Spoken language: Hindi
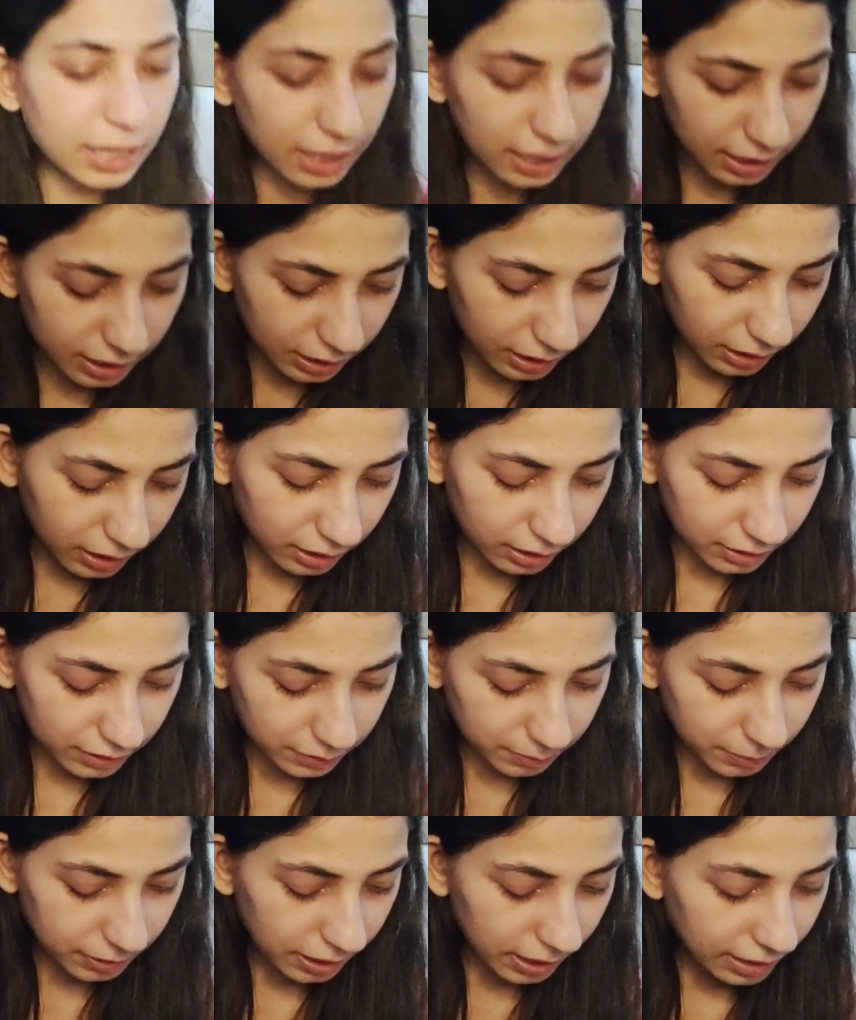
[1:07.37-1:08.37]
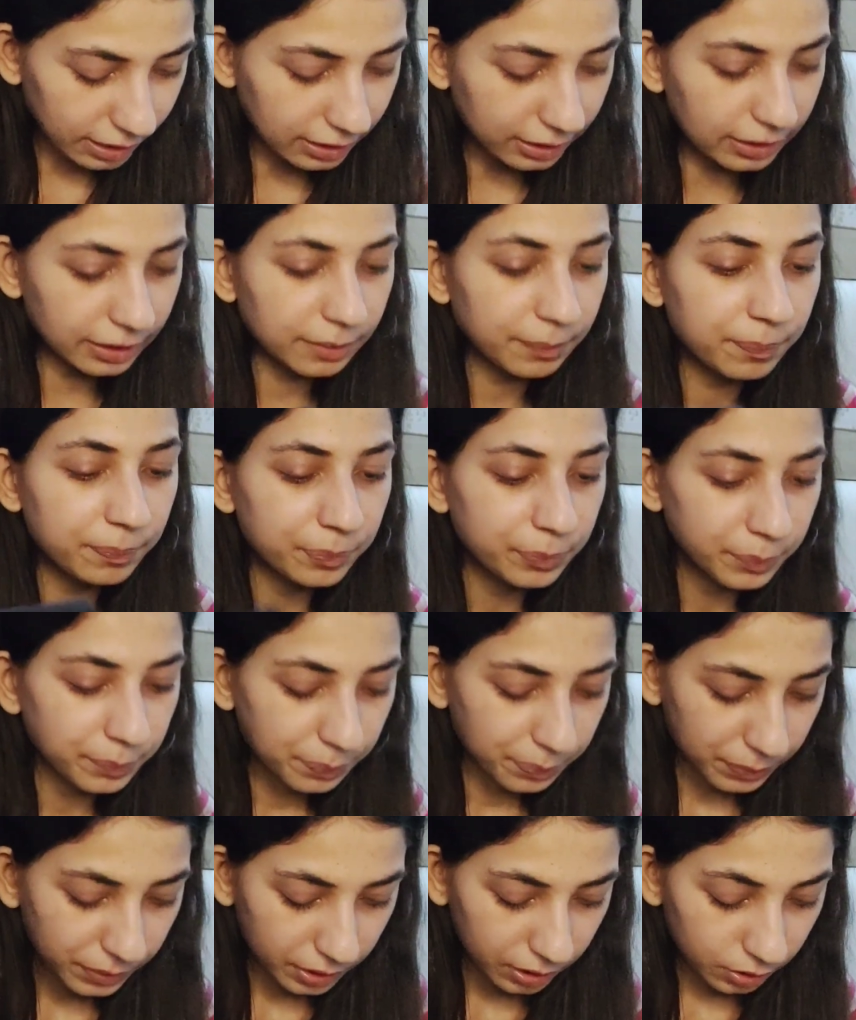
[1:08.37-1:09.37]
के अलग अलग कलर्स मंगा लिए थे
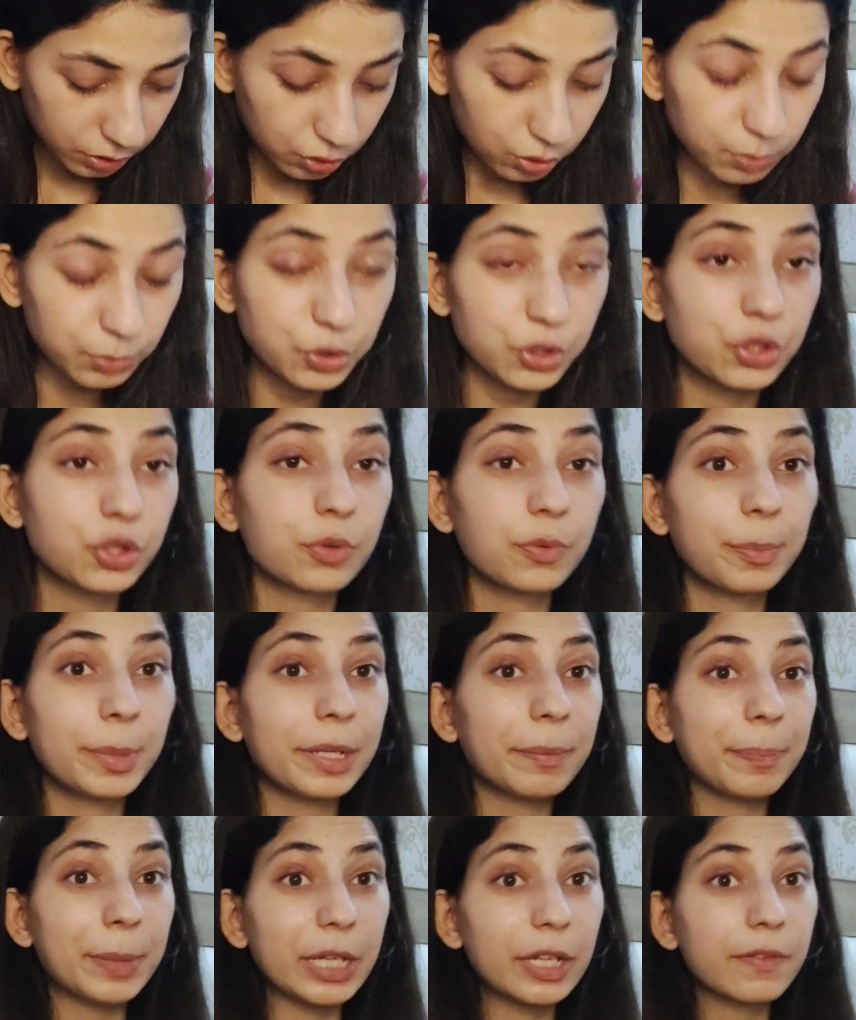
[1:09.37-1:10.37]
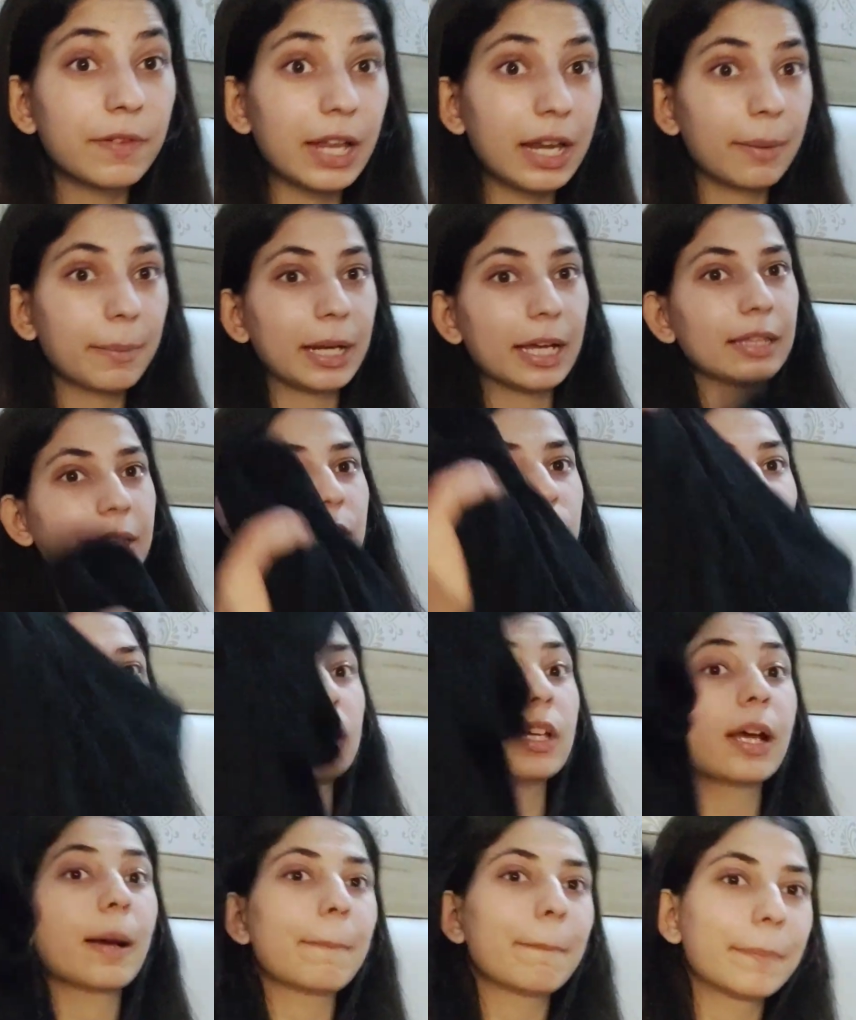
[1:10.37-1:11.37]
तो मुझे जो मैंने पिंक वाला मंगाया था ना
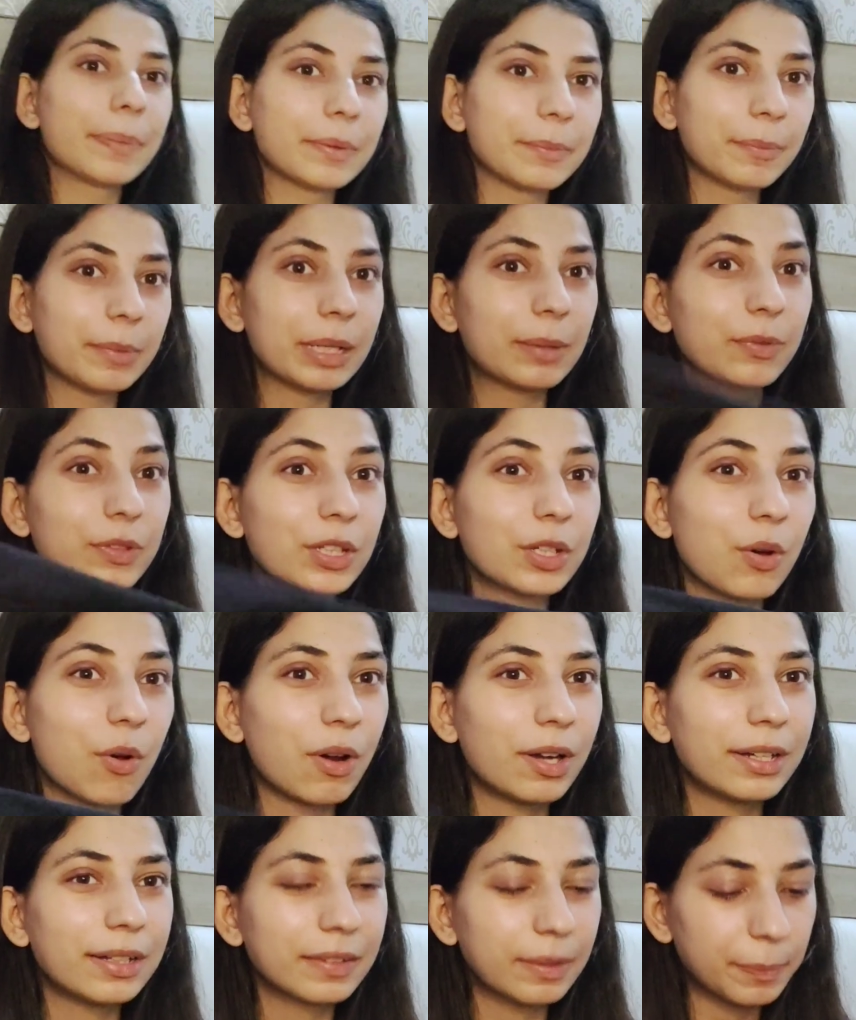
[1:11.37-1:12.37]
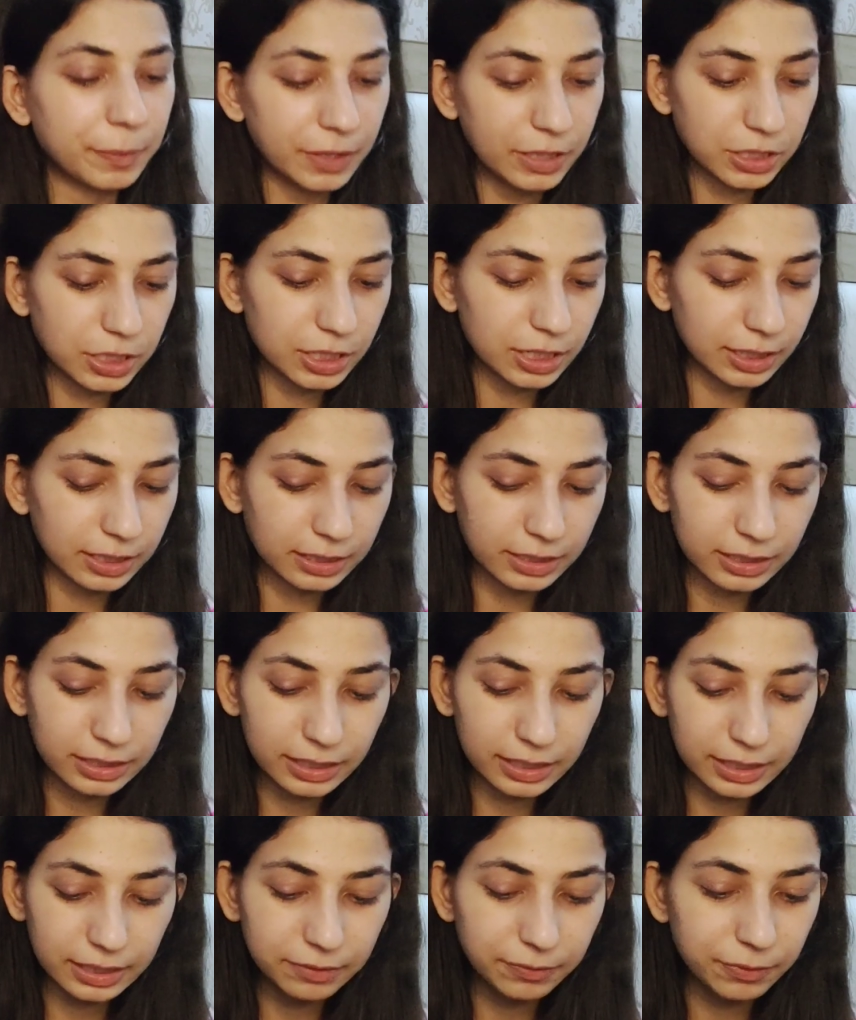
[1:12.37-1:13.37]
उसकी मतलब उसकी क्वालिटी सबसे अच्छी लगी थी
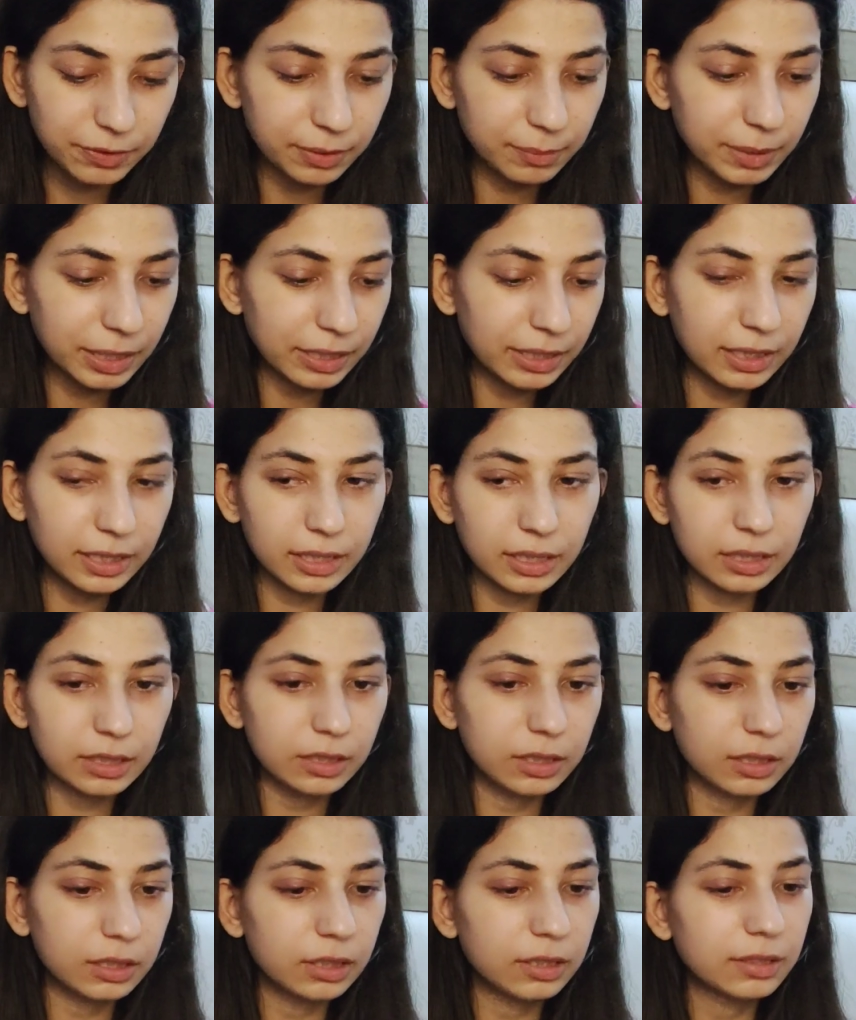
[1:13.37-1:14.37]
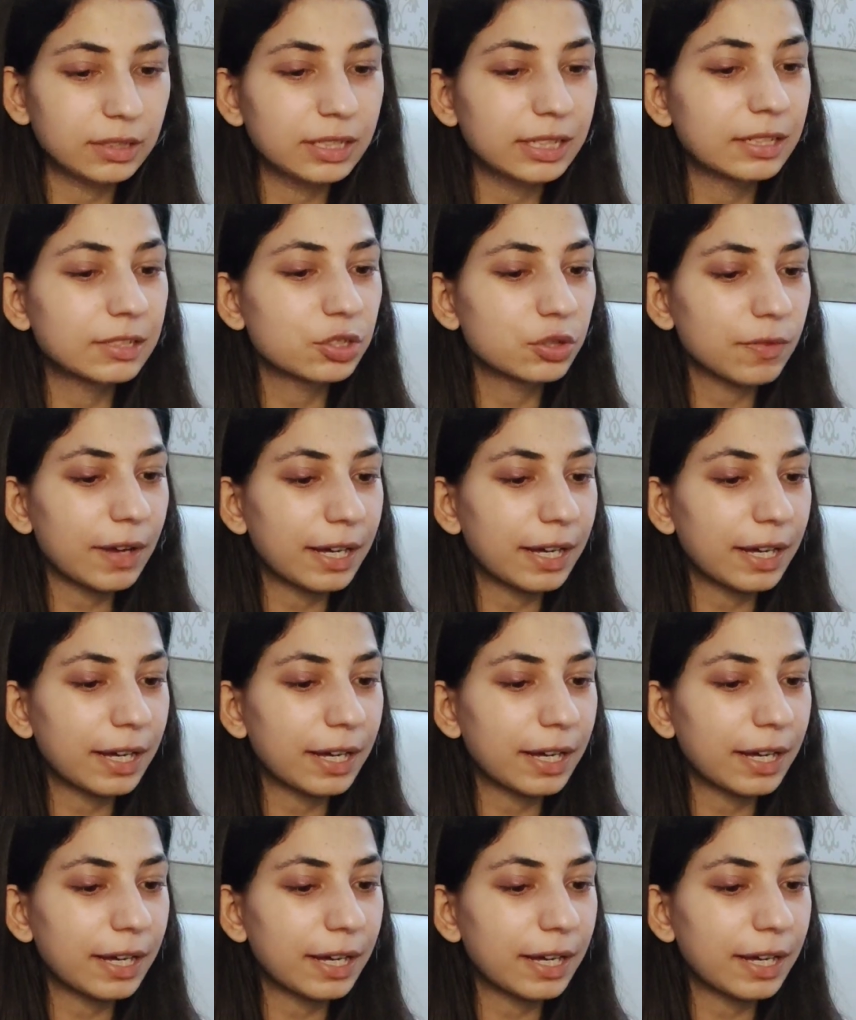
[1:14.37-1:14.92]
लेकिन फिर मैंने ये जो